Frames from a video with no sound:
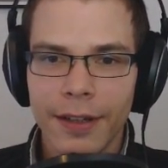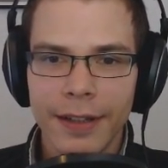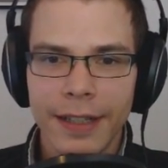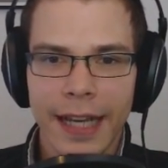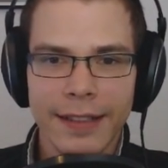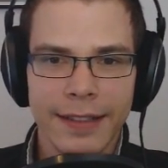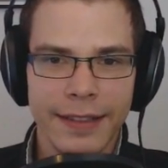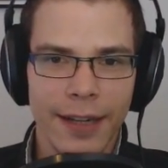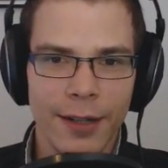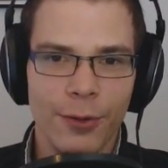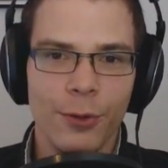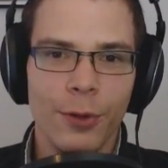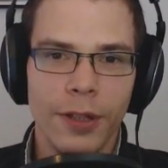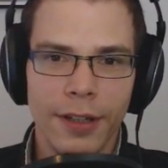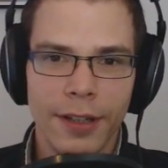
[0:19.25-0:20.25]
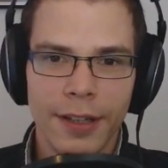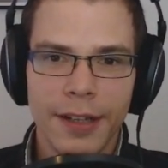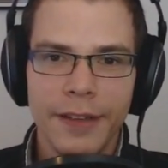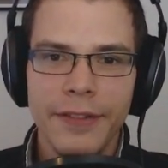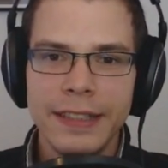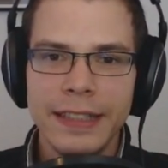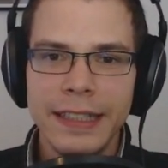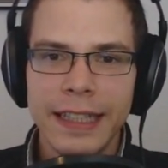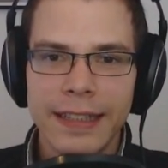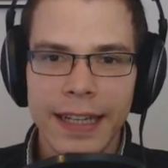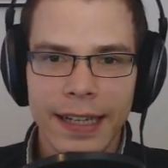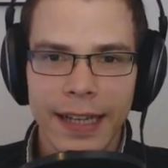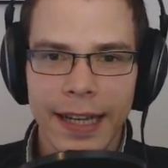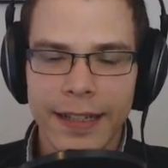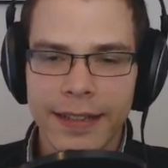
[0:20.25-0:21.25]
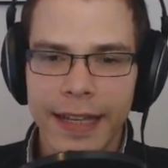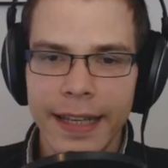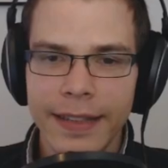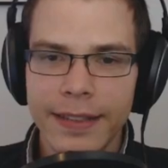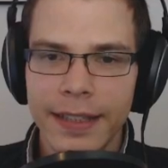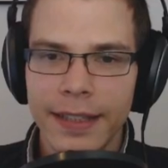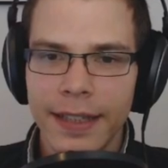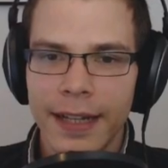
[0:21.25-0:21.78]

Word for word: Das ist ja cool. Wir sind jetzt ein kleines Häschen